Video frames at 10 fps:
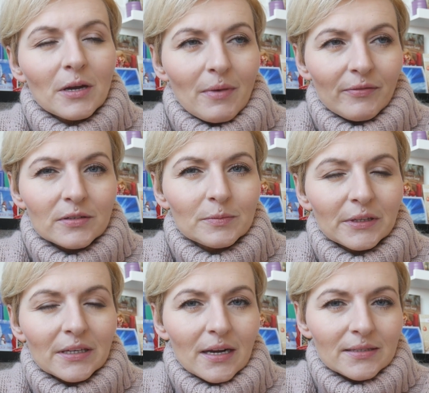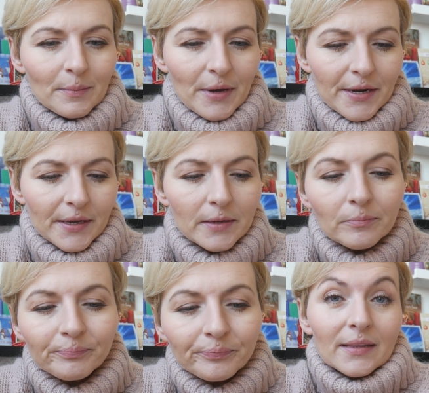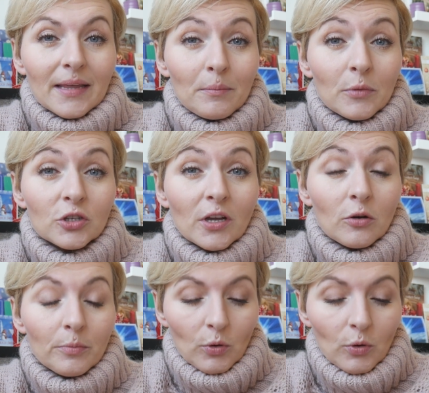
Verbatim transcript: chyba w kosmetykach z Ameryki i tam można go